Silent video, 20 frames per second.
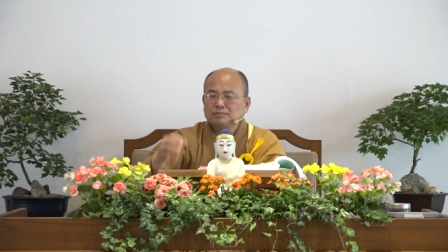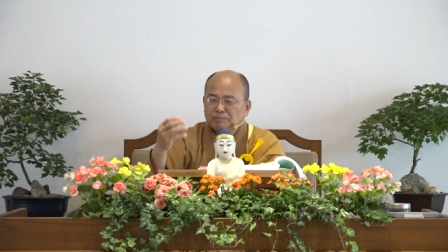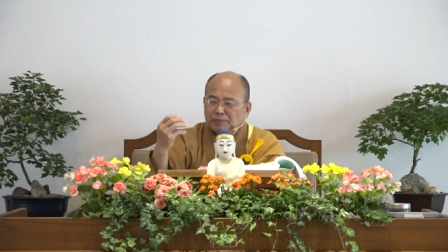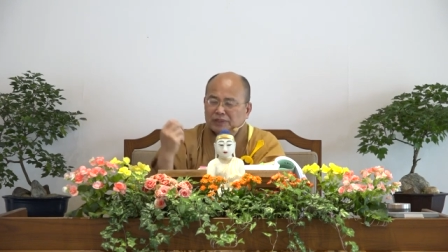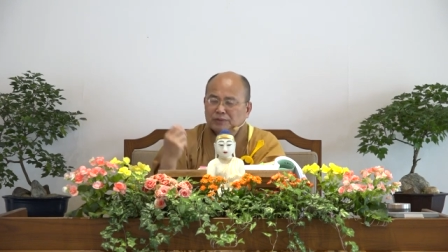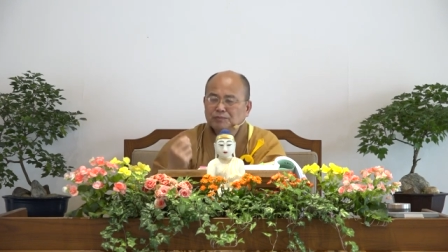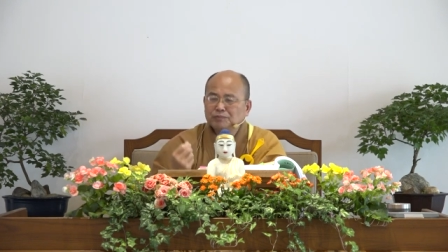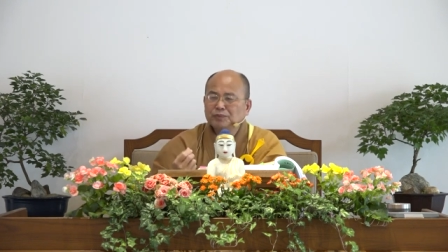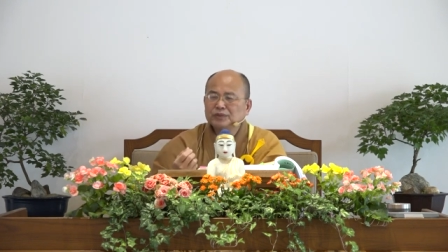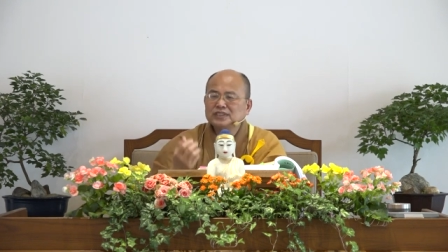
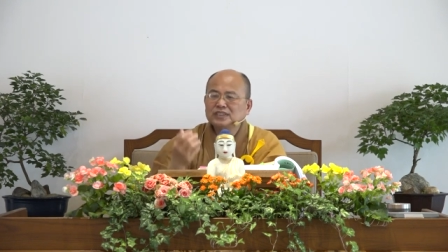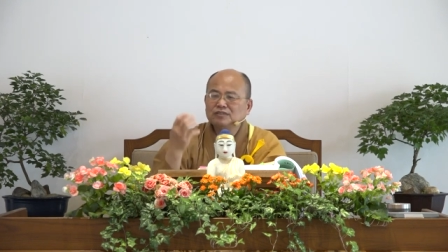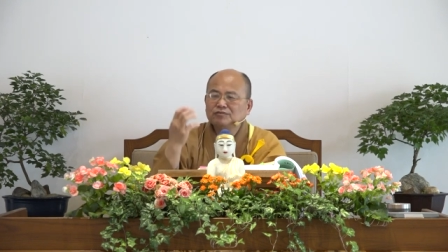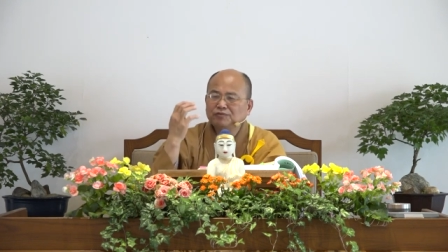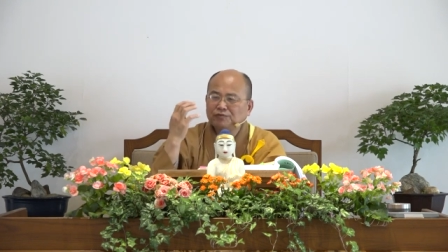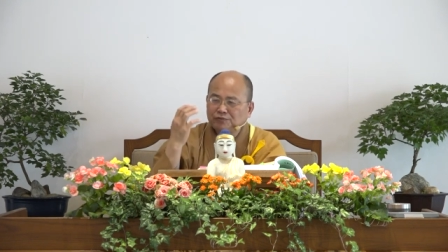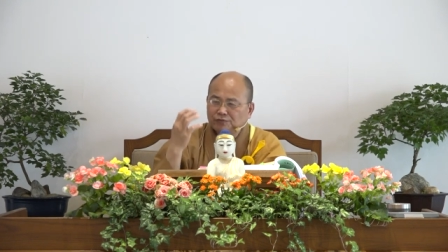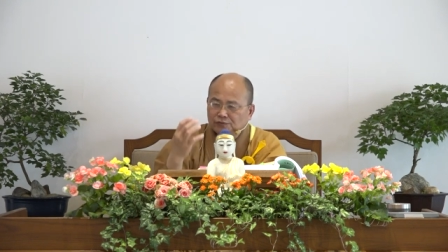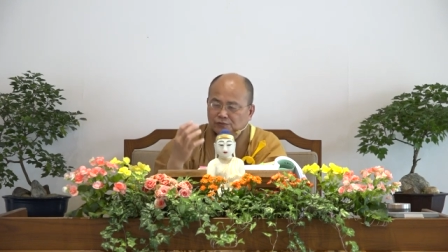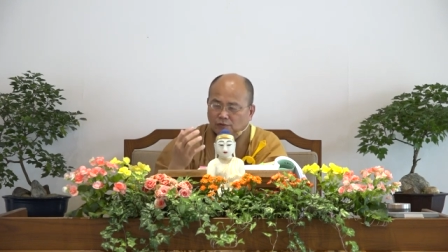并不是
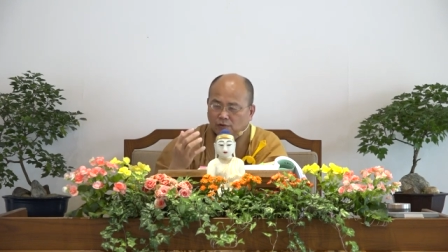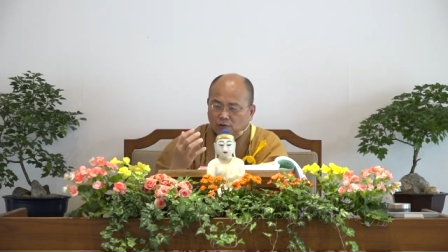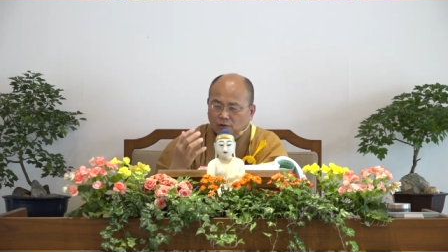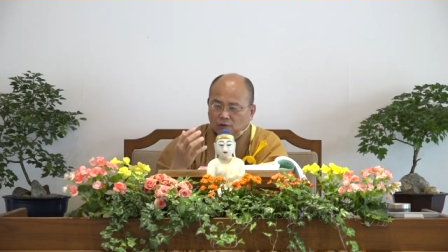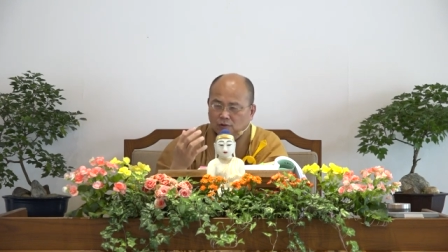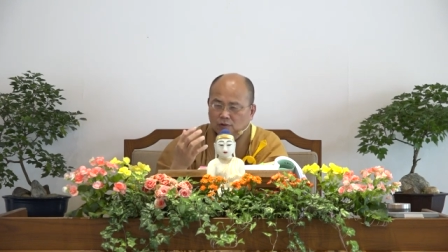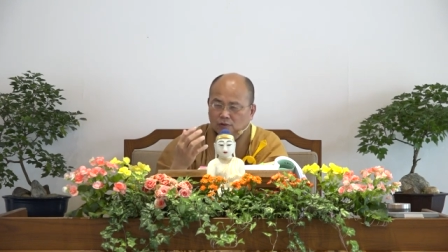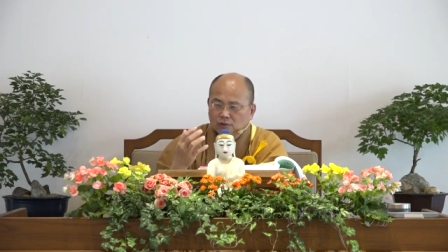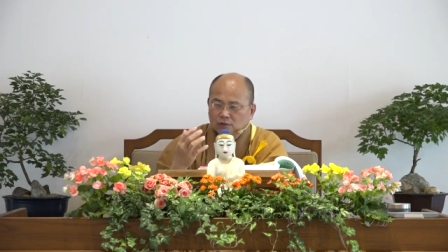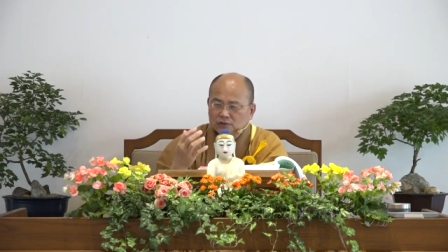
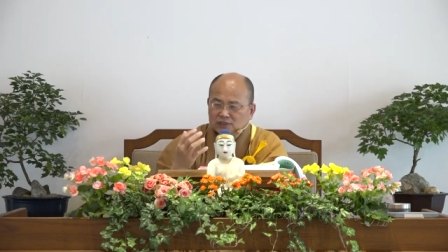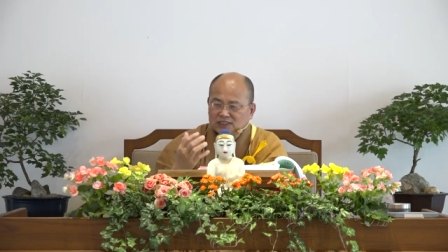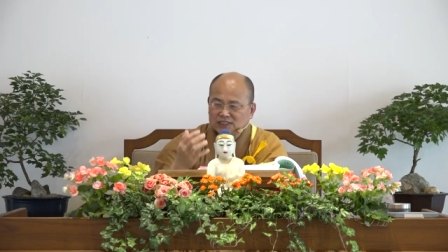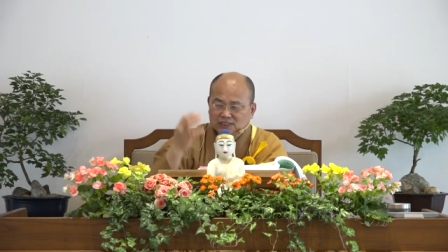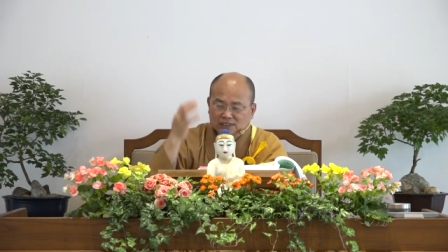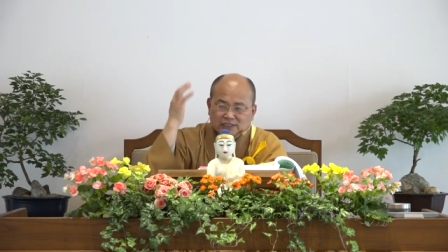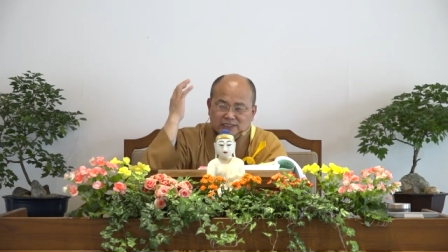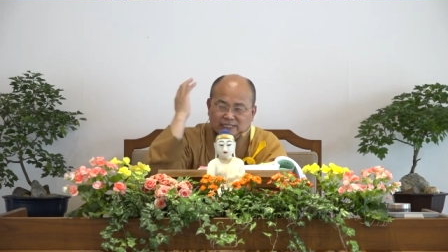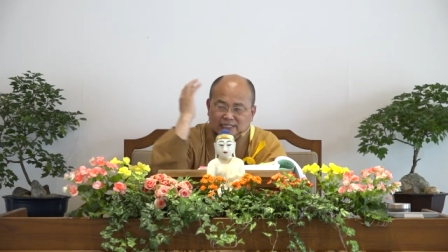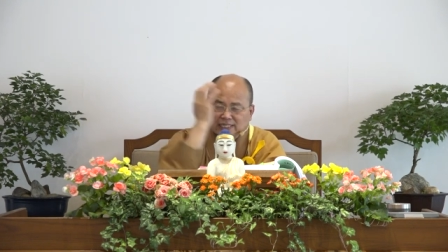佛
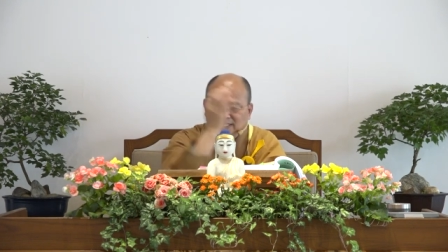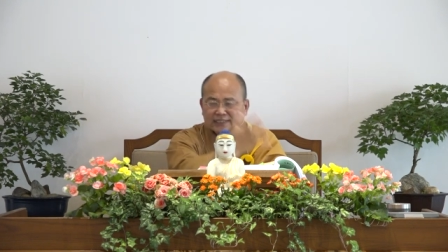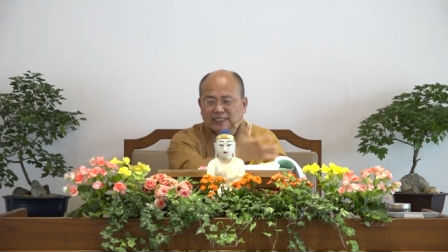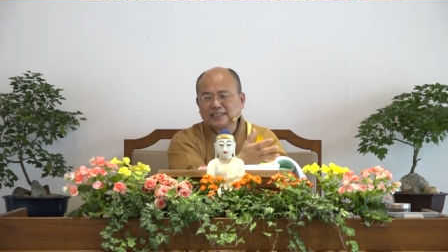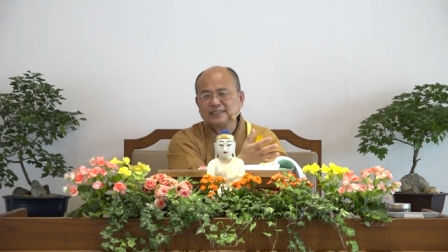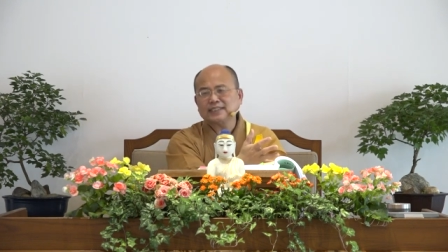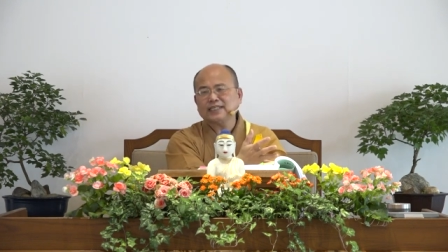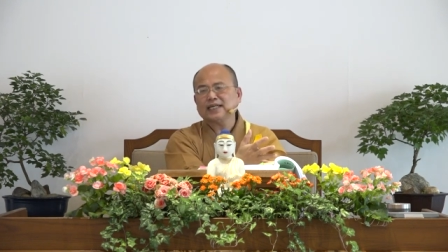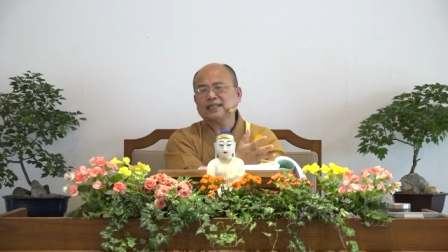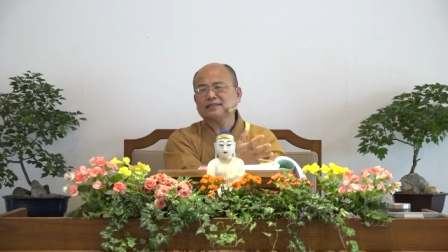直接让
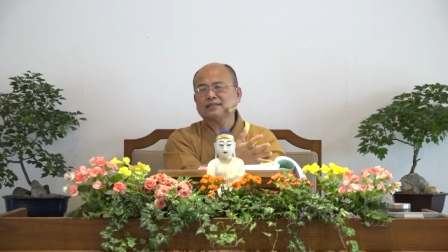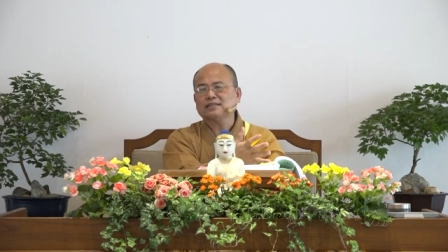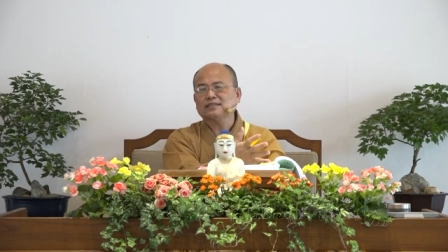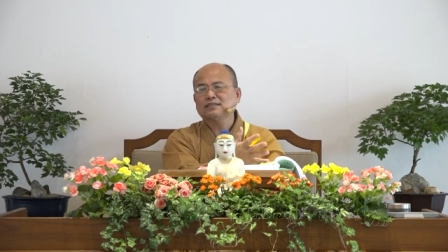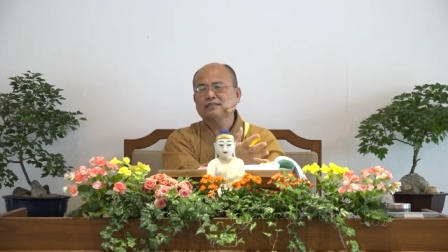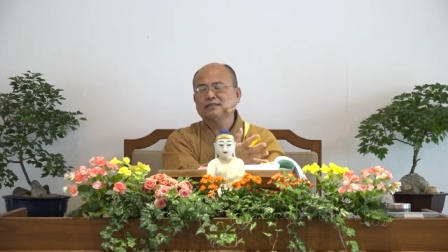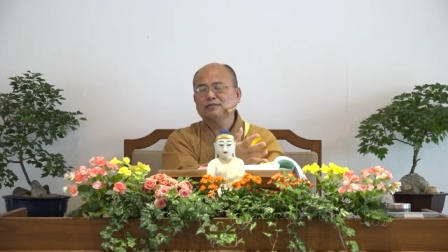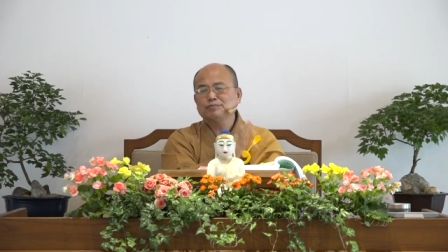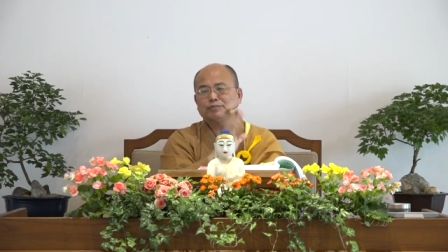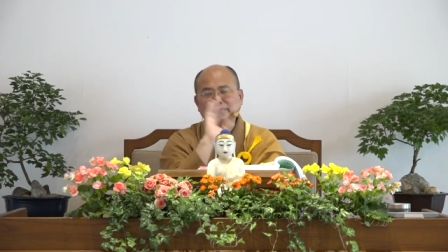他这样的，
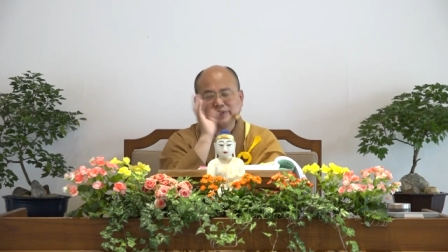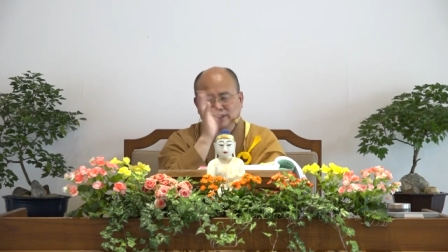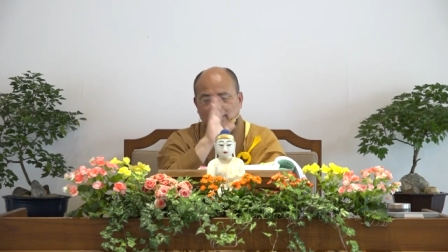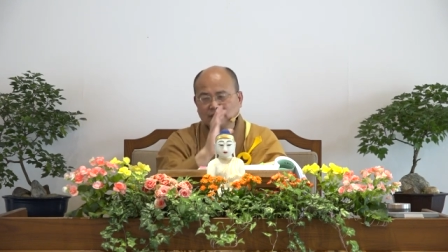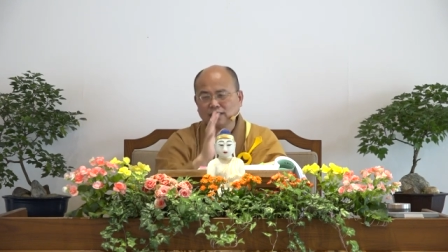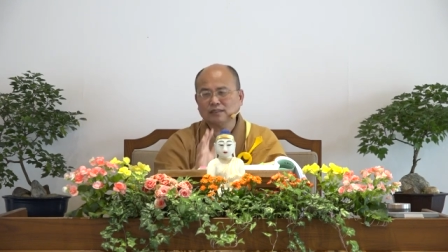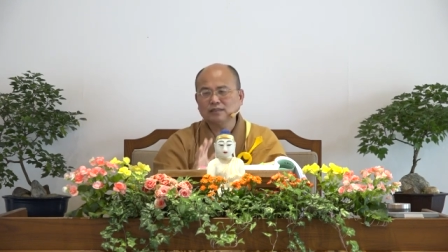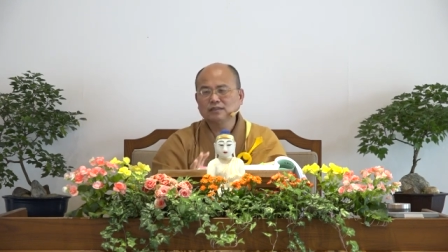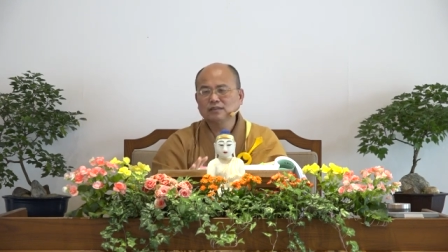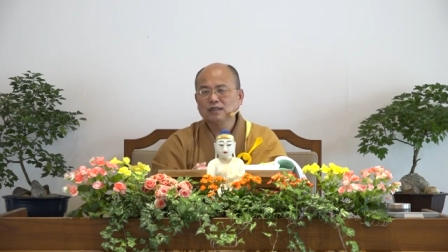不
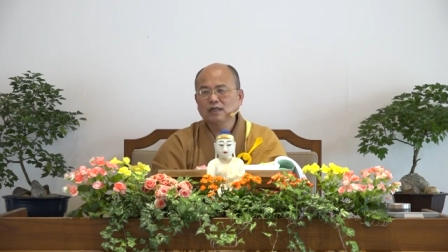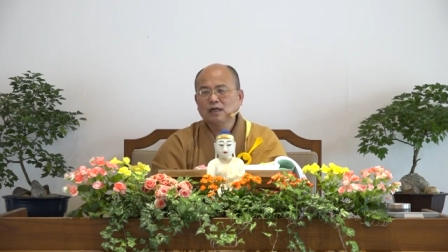是的。